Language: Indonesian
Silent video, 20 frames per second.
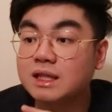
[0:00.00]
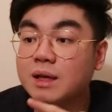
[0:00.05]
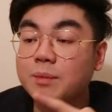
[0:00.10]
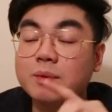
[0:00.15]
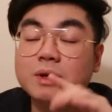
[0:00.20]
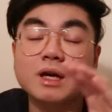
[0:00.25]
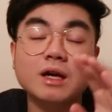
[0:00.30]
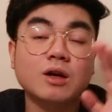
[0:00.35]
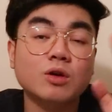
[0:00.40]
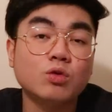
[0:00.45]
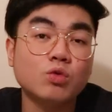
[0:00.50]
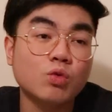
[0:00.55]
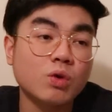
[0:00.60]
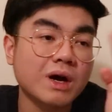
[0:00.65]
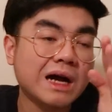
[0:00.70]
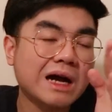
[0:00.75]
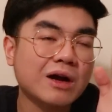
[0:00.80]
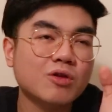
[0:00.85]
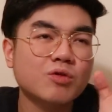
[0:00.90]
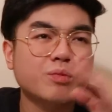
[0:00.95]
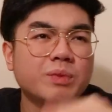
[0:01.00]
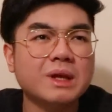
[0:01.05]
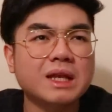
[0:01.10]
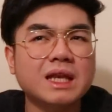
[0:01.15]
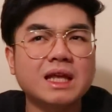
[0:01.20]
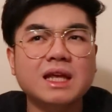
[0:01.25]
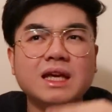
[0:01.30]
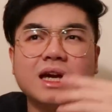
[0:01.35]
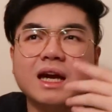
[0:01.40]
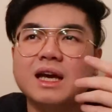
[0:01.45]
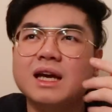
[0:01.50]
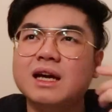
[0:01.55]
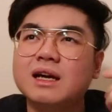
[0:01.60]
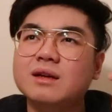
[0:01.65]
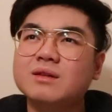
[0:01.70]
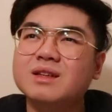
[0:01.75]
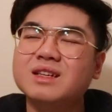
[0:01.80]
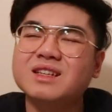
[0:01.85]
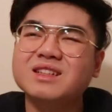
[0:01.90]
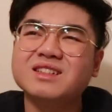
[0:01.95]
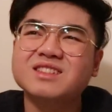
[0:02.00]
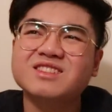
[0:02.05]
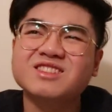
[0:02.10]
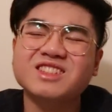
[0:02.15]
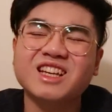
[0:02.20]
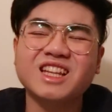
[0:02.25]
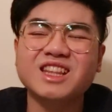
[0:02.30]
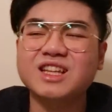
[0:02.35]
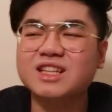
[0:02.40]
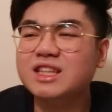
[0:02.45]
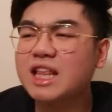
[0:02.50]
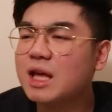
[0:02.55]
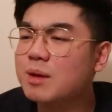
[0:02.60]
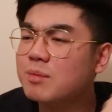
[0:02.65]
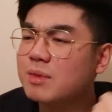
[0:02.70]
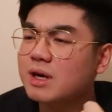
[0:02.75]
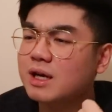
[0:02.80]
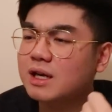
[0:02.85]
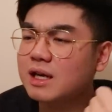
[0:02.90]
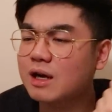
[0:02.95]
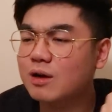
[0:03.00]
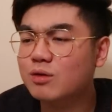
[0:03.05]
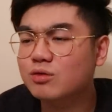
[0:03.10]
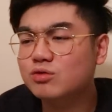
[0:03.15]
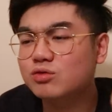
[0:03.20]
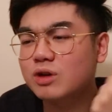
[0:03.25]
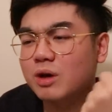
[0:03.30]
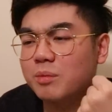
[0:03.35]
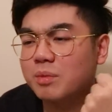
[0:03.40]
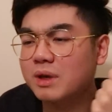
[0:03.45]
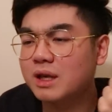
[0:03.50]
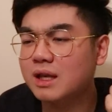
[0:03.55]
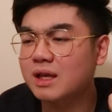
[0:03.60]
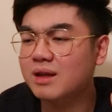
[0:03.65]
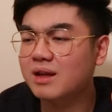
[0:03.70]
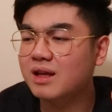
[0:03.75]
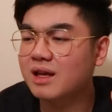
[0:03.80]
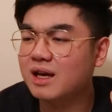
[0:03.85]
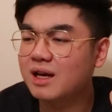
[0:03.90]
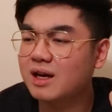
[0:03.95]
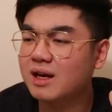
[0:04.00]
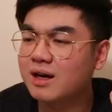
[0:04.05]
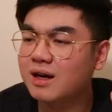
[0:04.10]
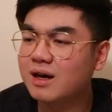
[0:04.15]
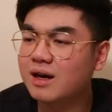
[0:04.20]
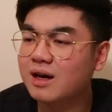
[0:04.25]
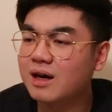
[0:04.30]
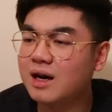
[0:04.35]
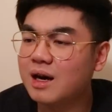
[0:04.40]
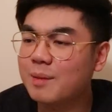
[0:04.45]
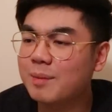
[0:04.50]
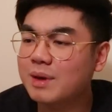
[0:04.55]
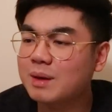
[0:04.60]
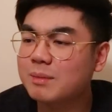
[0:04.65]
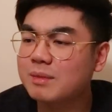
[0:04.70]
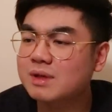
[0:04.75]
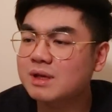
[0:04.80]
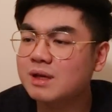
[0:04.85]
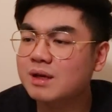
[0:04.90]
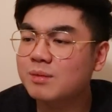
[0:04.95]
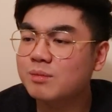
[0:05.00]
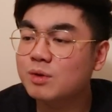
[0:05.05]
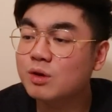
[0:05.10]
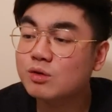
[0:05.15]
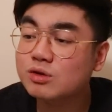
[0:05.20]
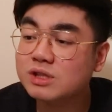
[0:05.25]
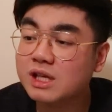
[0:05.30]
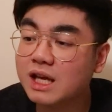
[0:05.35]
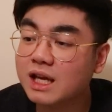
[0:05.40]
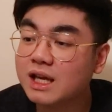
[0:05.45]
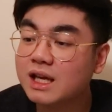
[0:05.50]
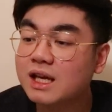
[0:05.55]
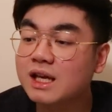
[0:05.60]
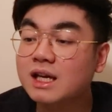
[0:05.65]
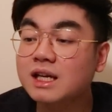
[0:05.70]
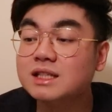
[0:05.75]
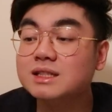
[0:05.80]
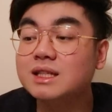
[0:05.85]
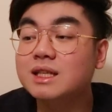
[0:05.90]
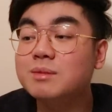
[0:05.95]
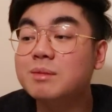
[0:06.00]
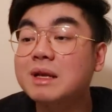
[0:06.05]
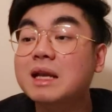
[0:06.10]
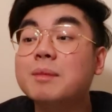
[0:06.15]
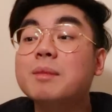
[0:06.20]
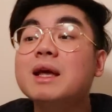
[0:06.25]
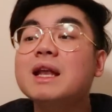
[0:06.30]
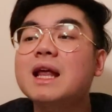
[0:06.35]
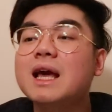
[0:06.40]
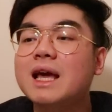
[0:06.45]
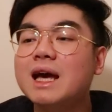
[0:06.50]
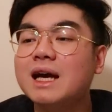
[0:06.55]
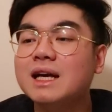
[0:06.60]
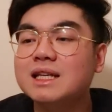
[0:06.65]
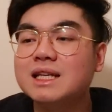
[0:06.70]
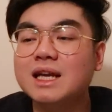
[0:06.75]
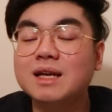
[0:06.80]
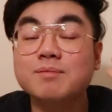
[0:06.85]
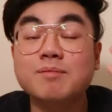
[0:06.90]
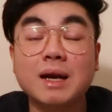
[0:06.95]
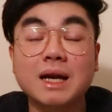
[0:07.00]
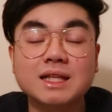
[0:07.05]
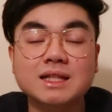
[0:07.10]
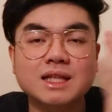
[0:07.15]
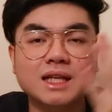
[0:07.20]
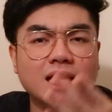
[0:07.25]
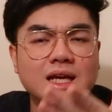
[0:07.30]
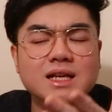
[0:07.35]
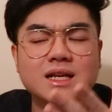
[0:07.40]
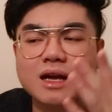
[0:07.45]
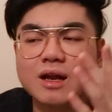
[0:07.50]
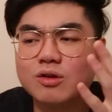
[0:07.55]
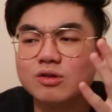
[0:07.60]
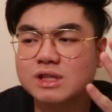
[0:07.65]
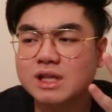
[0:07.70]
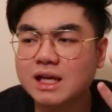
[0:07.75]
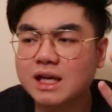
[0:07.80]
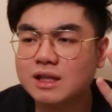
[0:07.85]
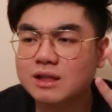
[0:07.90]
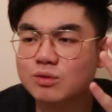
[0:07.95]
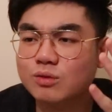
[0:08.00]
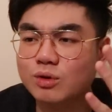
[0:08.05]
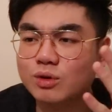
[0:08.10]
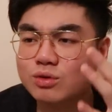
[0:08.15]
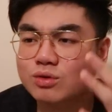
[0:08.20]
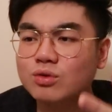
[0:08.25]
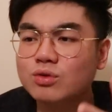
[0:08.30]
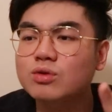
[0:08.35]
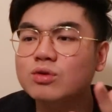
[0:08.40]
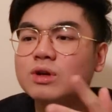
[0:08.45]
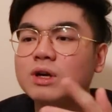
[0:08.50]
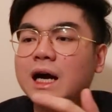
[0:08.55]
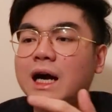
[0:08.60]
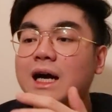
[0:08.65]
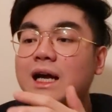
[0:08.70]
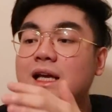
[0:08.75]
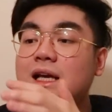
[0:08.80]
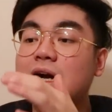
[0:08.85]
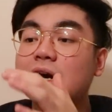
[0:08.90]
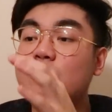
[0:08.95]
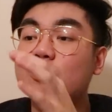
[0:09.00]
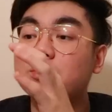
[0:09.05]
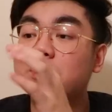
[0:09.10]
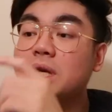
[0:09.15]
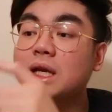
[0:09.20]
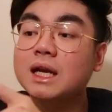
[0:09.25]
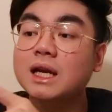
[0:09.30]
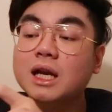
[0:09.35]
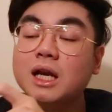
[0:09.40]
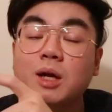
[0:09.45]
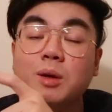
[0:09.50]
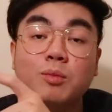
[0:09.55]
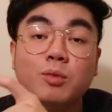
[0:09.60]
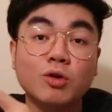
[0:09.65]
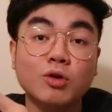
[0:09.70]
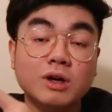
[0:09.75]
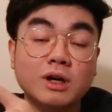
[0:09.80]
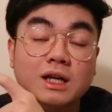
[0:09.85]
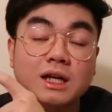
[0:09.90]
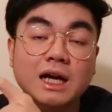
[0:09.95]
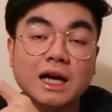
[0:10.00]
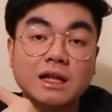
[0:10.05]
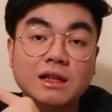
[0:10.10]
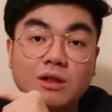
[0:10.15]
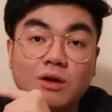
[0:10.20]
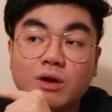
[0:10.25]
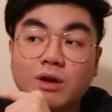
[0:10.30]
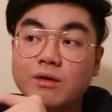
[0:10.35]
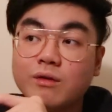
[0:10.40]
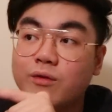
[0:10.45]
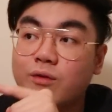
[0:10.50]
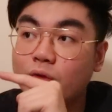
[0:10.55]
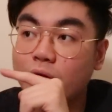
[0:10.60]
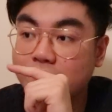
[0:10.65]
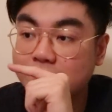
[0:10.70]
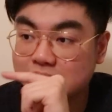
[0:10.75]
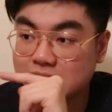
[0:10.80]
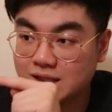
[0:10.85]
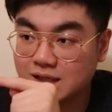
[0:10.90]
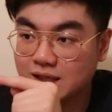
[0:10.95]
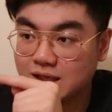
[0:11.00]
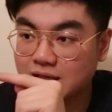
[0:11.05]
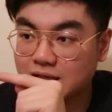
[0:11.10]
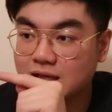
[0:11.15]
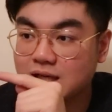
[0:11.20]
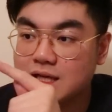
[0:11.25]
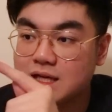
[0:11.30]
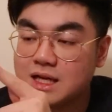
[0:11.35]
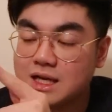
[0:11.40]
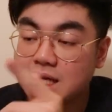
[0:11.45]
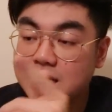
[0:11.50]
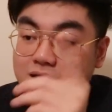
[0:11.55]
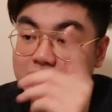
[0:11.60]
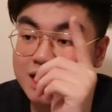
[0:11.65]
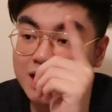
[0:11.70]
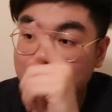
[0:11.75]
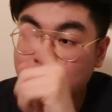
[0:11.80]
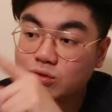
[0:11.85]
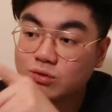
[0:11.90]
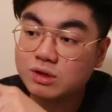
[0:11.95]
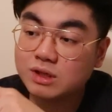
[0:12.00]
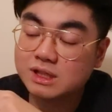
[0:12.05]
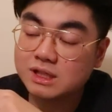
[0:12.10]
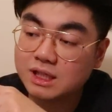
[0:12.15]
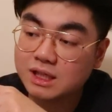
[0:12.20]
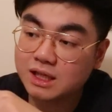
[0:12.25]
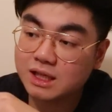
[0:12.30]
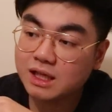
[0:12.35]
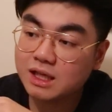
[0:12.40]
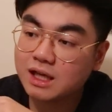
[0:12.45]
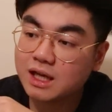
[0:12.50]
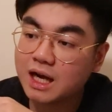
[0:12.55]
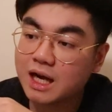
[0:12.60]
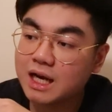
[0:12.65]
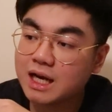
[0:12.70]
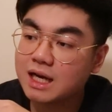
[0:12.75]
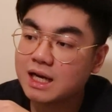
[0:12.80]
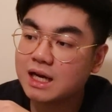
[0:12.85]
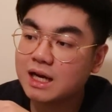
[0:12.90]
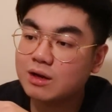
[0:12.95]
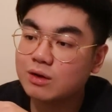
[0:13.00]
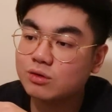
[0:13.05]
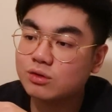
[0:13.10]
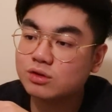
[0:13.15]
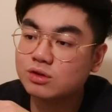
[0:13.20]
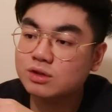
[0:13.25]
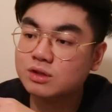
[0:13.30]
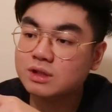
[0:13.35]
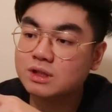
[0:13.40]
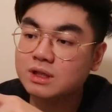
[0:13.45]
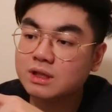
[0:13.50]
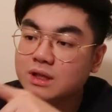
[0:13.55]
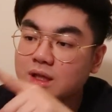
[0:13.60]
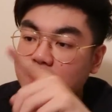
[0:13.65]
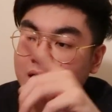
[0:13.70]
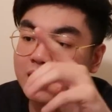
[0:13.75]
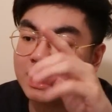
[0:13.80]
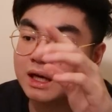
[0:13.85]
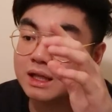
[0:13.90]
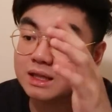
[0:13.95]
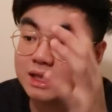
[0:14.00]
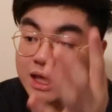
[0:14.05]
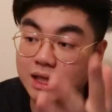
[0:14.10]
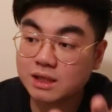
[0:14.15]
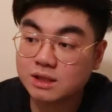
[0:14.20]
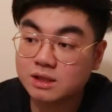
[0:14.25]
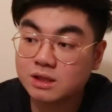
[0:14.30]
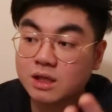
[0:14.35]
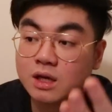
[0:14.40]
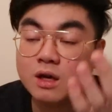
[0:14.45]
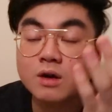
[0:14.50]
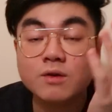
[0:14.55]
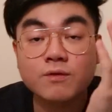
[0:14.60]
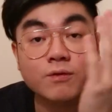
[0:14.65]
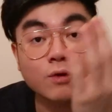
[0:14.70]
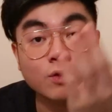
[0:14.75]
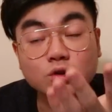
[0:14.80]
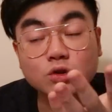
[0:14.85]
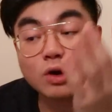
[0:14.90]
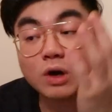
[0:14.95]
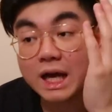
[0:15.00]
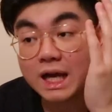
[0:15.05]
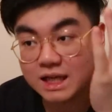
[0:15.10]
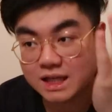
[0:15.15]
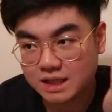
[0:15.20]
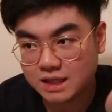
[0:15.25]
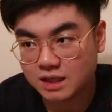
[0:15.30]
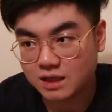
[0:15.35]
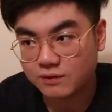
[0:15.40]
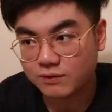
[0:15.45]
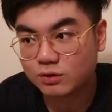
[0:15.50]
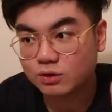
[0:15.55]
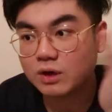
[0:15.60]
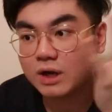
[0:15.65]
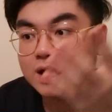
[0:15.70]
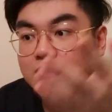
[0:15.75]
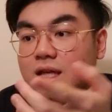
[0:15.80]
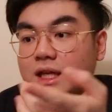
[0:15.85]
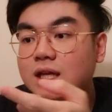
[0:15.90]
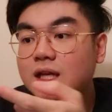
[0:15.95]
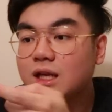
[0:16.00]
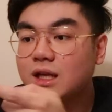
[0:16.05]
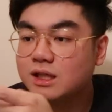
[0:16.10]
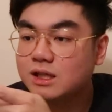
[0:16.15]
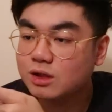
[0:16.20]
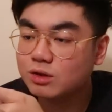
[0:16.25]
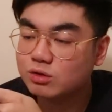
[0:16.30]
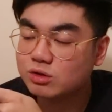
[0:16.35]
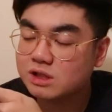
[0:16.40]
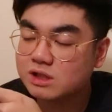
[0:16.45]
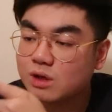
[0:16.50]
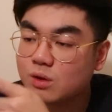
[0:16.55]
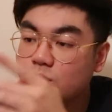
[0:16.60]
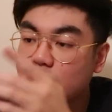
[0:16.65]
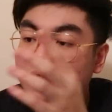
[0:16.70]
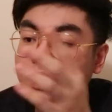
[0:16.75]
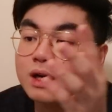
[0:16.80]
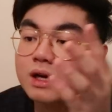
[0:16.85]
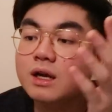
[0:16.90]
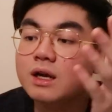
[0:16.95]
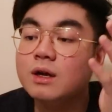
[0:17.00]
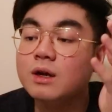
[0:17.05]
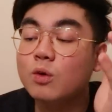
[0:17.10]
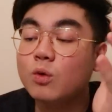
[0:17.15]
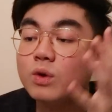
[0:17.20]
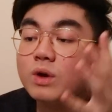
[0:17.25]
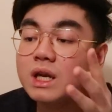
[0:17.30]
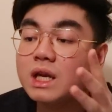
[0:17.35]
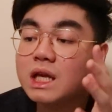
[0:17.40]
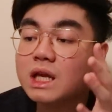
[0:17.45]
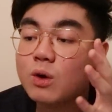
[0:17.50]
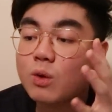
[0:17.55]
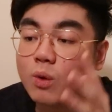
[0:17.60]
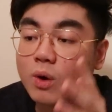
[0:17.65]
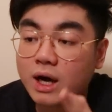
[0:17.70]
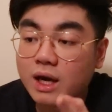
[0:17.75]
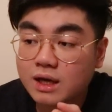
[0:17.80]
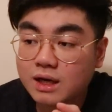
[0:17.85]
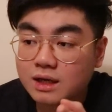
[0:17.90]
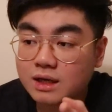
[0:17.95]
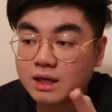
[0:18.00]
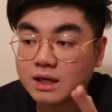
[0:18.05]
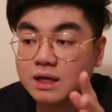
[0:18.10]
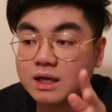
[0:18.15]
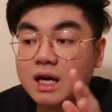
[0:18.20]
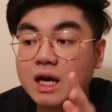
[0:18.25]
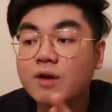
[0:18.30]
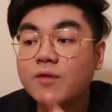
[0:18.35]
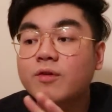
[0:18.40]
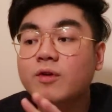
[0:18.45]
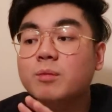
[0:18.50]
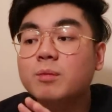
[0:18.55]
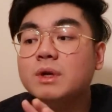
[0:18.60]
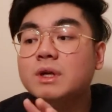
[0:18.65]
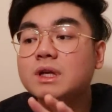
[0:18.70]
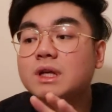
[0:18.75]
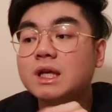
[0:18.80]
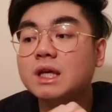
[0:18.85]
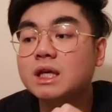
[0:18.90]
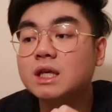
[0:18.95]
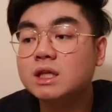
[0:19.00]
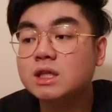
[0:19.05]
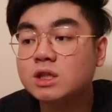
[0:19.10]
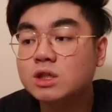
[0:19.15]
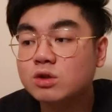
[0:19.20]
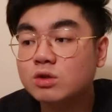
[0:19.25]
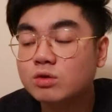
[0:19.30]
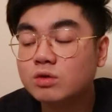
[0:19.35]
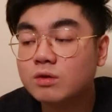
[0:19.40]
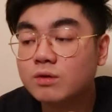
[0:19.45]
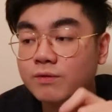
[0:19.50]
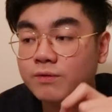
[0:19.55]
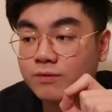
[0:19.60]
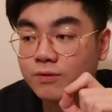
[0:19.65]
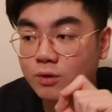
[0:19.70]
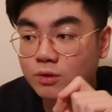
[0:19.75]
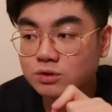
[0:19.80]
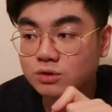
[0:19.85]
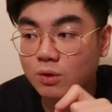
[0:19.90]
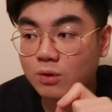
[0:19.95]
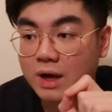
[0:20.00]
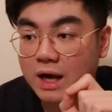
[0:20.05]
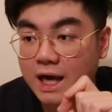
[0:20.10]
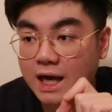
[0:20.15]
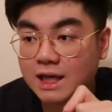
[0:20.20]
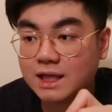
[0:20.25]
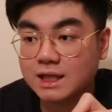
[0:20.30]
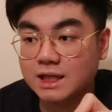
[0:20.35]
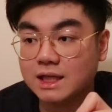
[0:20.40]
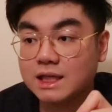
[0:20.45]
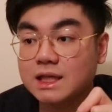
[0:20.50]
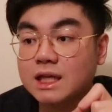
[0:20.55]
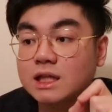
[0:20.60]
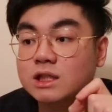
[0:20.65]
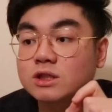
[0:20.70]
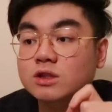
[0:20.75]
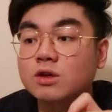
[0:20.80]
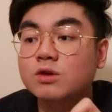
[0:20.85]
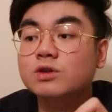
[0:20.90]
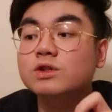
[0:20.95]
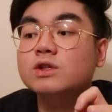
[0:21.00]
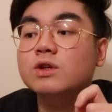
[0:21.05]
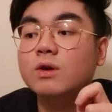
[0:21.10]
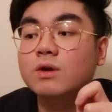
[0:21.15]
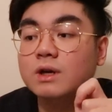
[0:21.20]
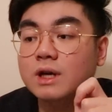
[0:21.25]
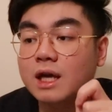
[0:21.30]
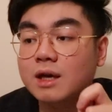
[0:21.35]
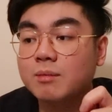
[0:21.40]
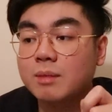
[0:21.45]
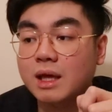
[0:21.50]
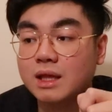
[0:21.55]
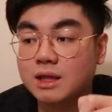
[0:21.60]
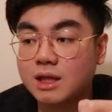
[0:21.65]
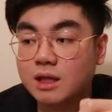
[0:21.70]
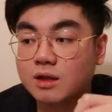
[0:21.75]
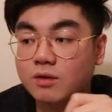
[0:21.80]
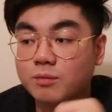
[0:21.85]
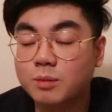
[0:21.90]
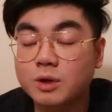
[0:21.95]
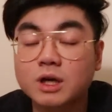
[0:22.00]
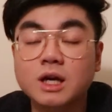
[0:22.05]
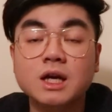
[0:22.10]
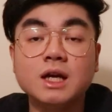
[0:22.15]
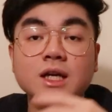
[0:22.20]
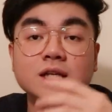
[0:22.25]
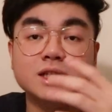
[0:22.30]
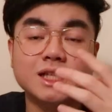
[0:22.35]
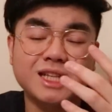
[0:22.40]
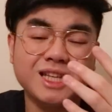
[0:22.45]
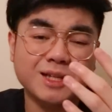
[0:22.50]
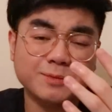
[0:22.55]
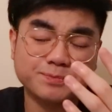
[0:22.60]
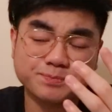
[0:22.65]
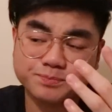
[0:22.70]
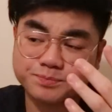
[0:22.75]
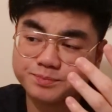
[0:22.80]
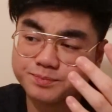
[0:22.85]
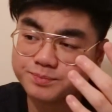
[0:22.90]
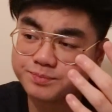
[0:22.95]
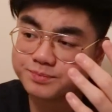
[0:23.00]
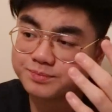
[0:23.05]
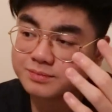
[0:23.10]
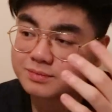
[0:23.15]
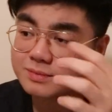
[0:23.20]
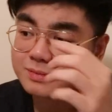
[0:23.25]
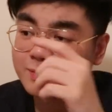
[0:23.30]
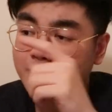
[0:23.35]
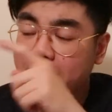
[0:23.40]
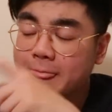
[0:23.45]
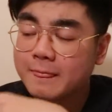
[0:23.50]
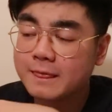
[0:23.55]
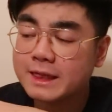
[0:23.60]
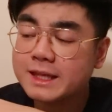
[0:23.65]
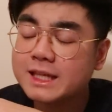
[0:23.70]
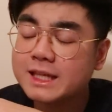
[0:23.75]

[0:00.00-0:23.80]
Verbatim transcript: tapi yang kedua aku pilih kayak entertainment, aku juga pilih uh, apa namanya music. Jadi beda-beda ya. Dan paling terakhir kalau saya ingatku itu yang aku pilih adalah blogger atau influencer. Nah setelah itu di sini kalian harus uh, attach photo ID. Foto ID ini di situ tulisannya we are we required a government issued photo ID that shows your name and date of birth. Jadi di